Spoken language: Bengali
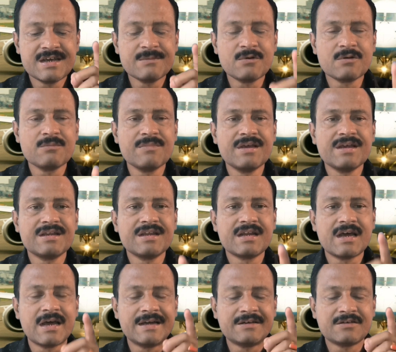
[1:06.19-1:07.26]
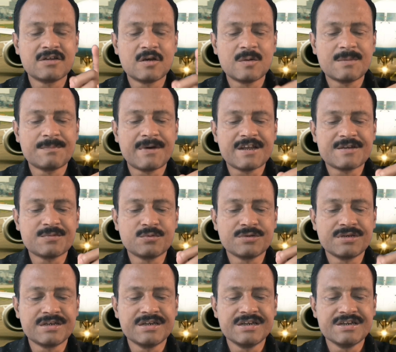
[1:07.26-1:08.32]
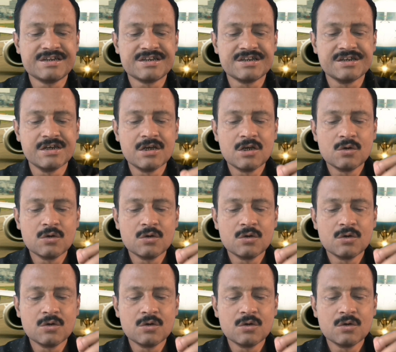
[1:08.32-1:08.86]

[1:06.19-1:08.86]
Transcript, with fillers: এবং মেয়েদের হাইট হতে হবে পাঁচ ফুট তিন ইঞ্চি